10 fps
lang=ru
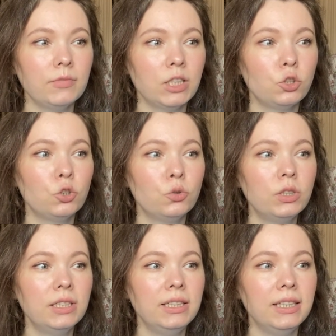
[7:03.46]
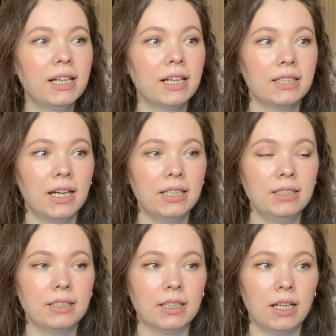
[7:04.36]
Что ты никогда не
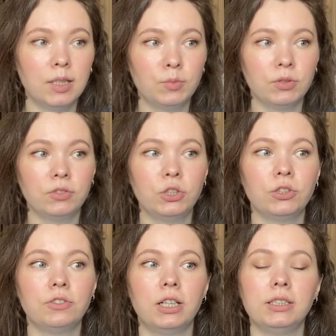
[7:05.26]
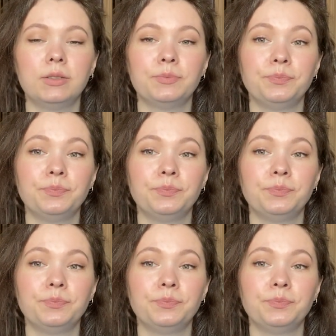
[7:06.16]
стала бы вышивать?